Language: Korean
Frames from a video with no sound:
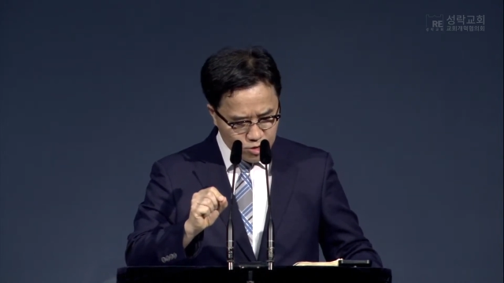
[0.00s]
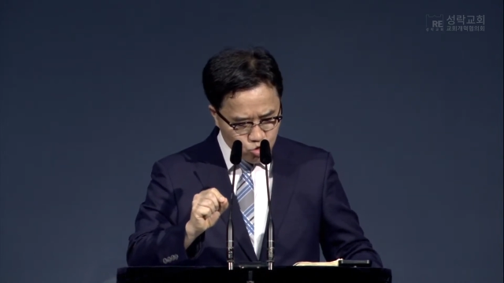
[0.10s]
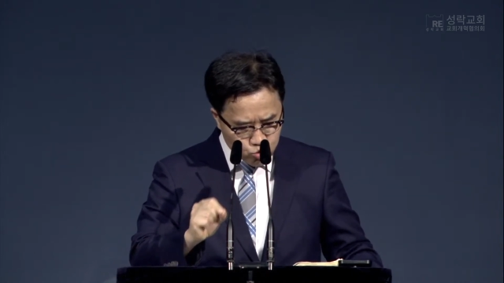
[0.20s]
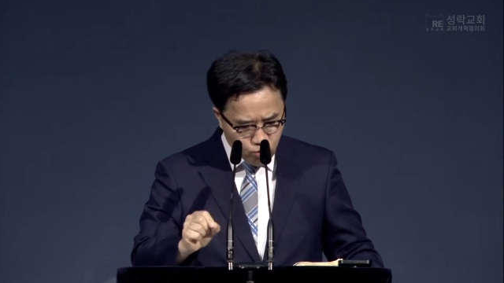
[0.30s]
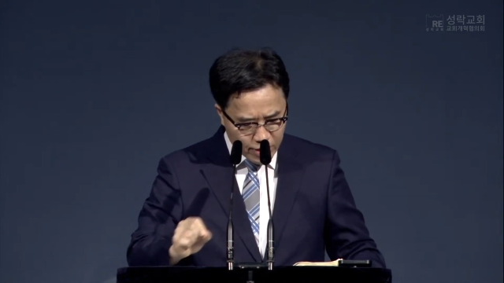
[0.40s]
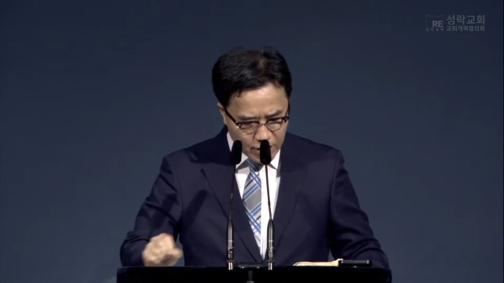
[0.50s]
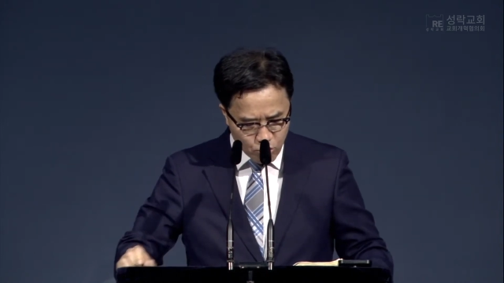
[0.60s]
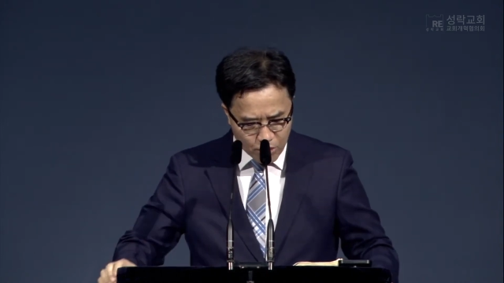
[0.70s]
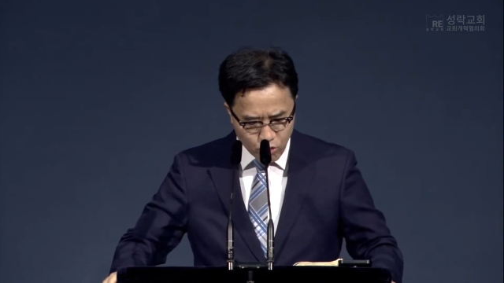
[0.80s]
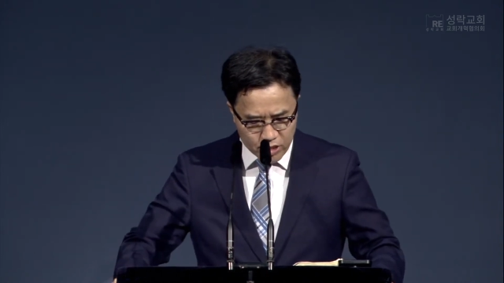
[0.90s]
중요한
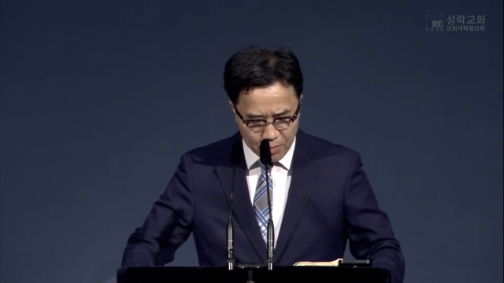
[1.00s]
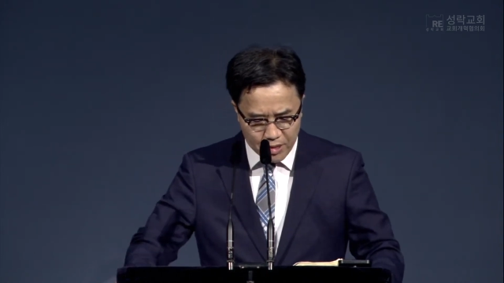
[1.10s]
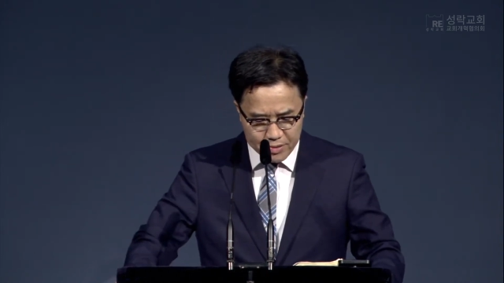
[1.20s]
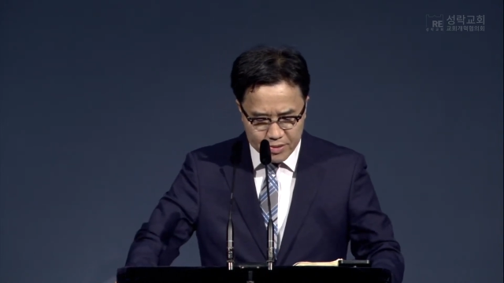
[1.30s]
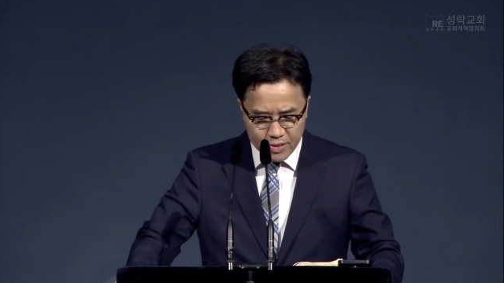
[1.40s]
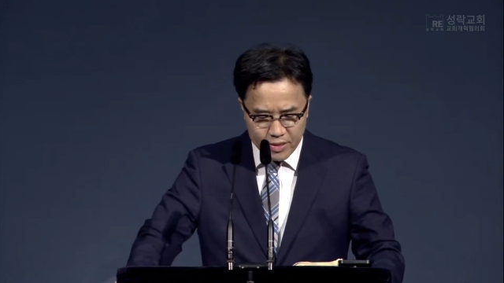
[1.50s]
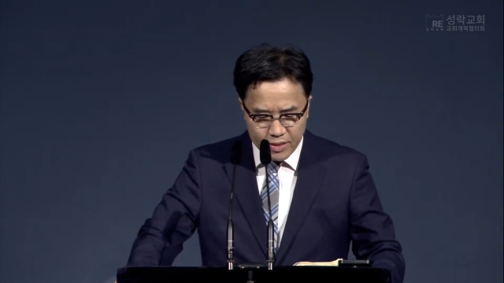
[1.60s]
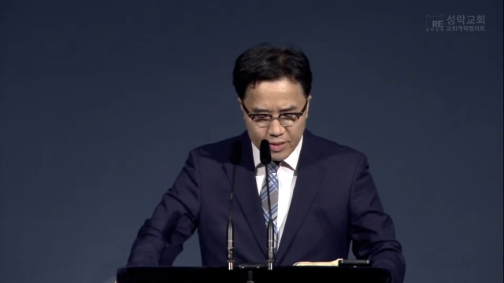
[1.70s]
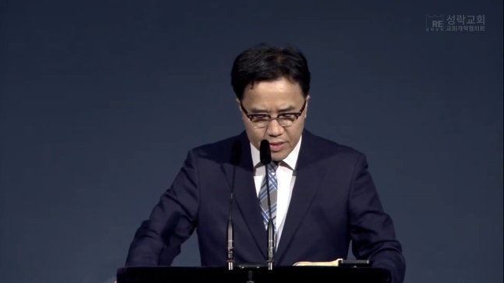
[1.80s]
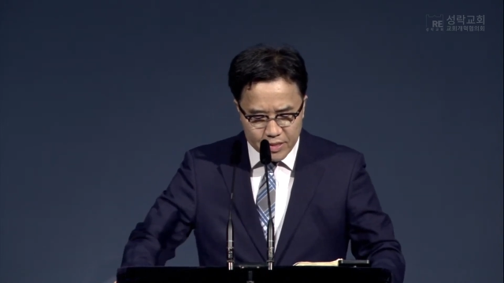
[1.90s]
내용이 뭐냐면
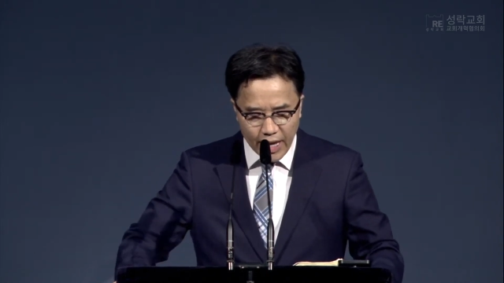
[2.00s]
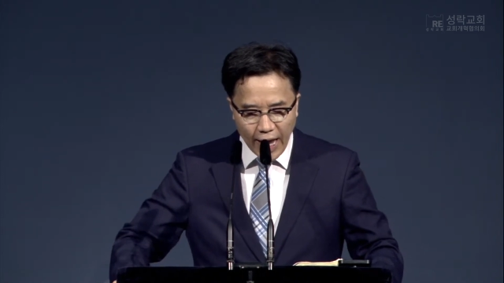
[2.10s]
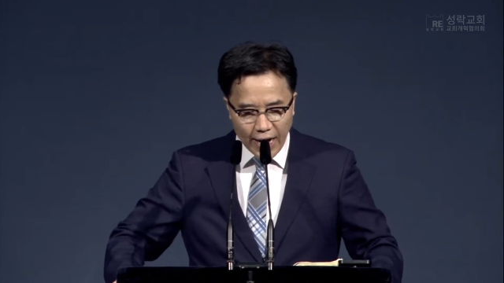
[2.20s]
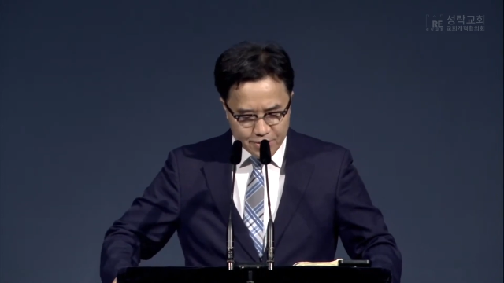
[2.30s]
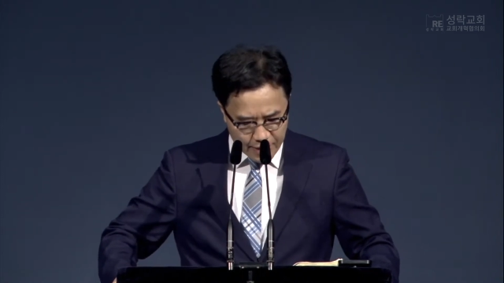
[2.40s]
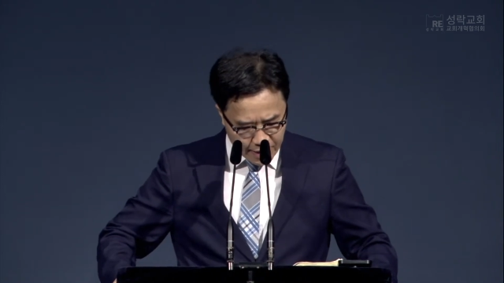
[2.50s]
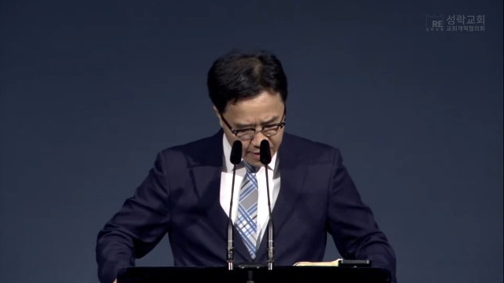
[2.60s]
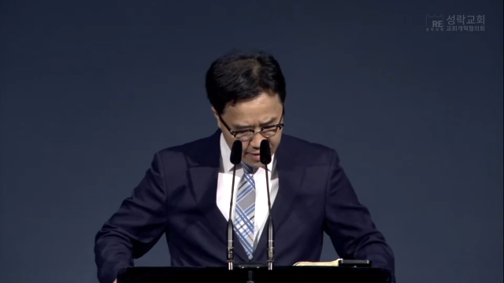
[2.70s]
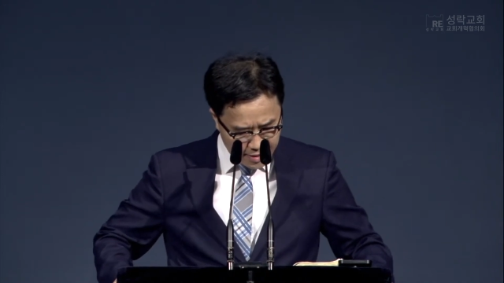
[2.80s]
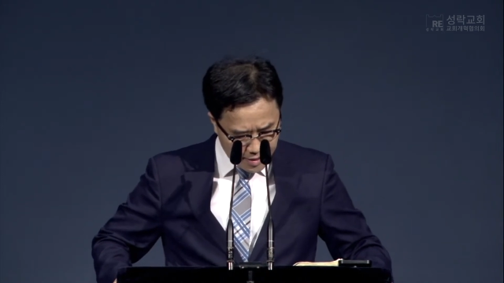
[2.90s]
내
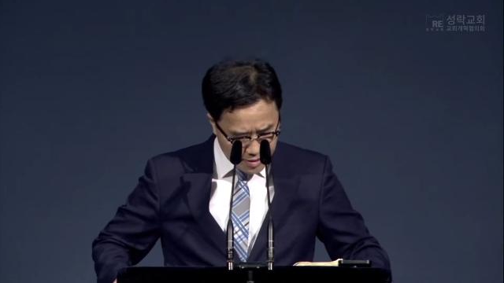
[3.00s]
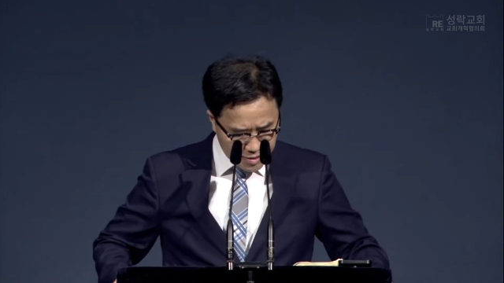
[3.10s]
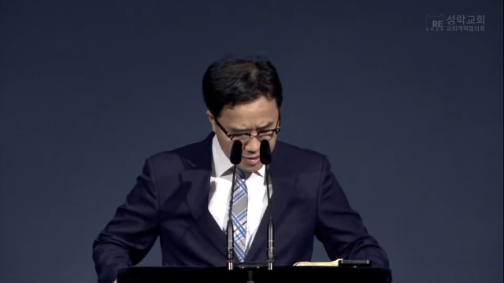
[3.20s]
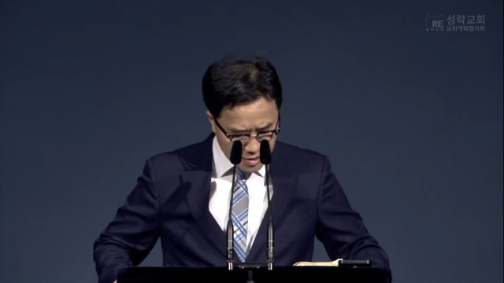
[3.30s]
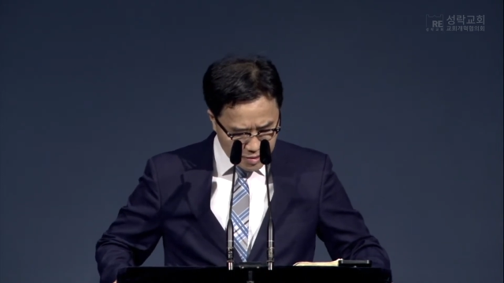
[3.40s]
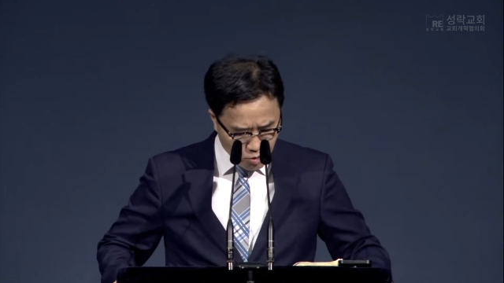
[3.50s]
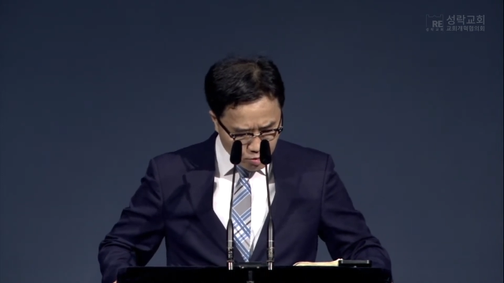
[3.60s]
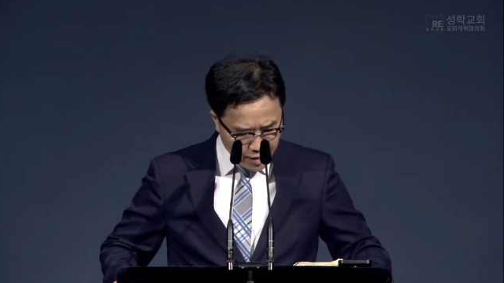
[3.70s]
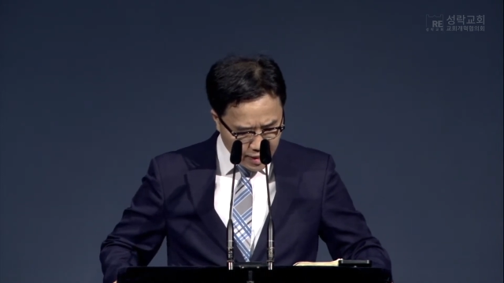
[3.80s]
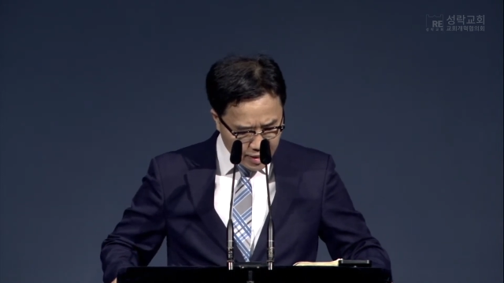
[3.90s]
아들아 그러므로
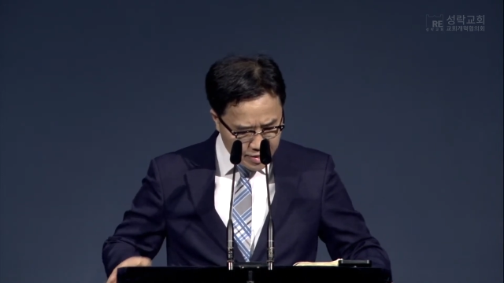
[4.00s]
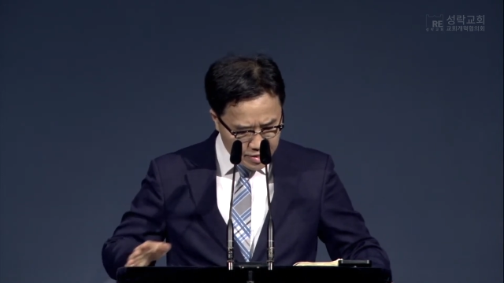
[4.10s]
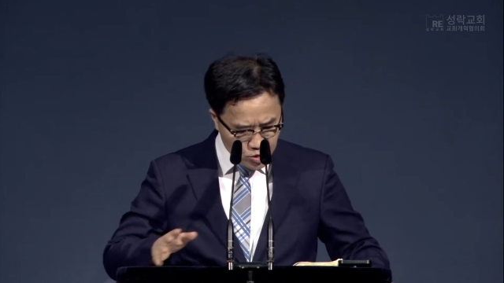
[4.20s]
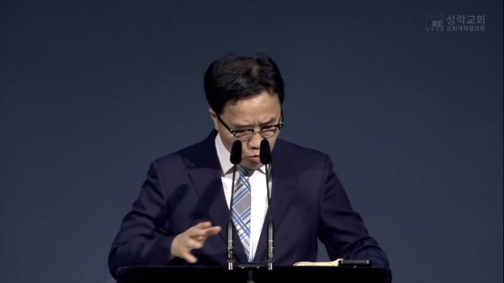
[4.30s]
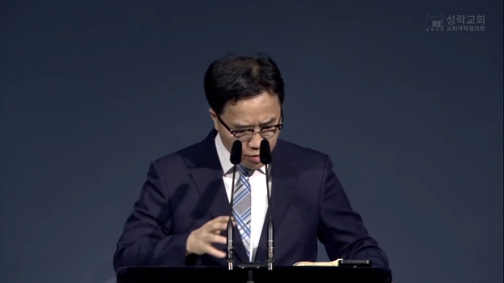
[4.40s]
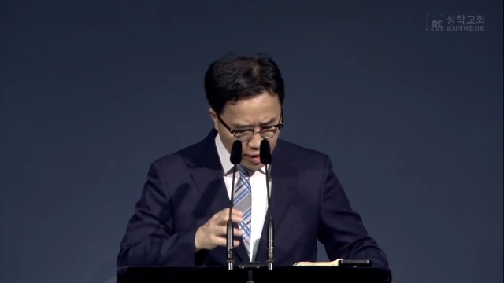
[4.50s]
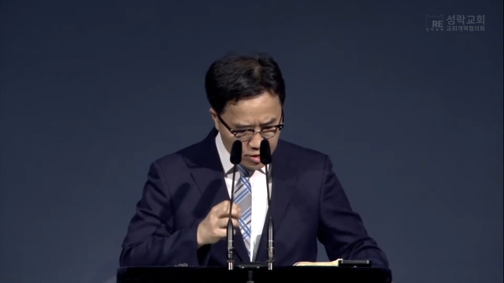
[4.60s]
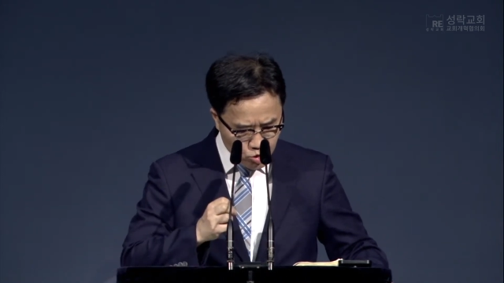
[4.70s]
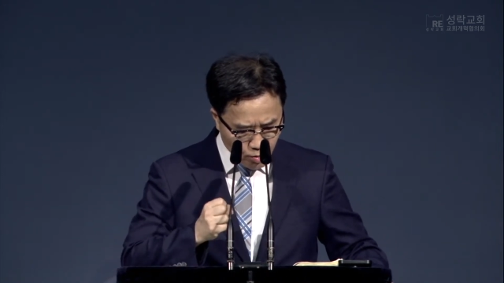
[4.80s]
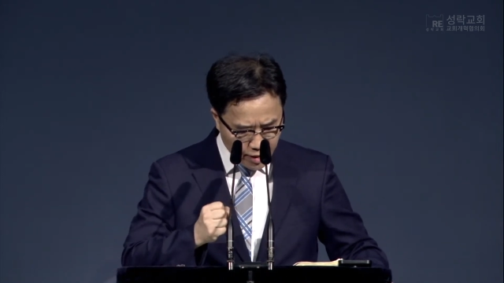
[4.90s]
내가 그리스도
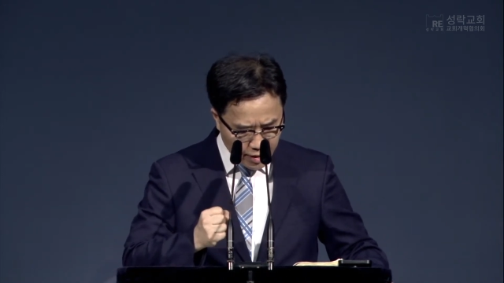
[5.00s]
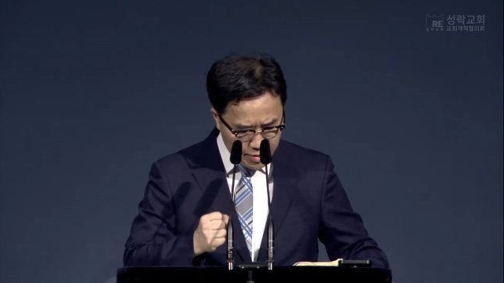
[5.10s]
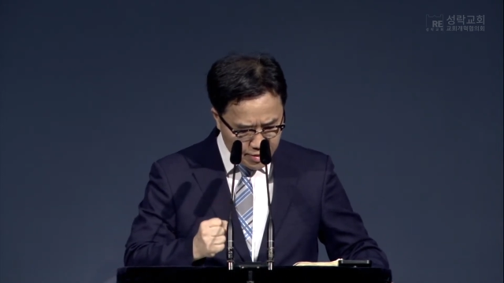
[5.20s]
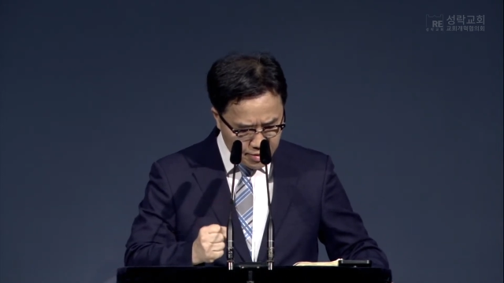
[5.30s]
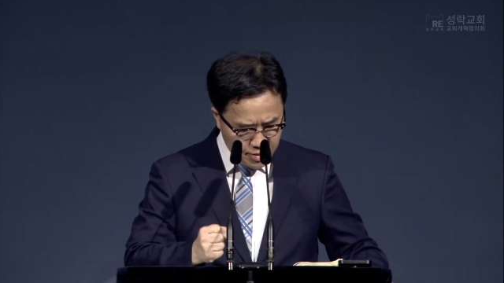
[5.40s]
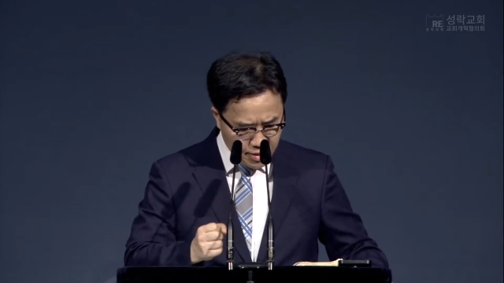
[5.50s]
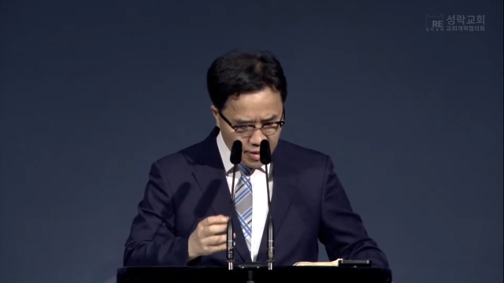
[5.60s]
예수 안에 있는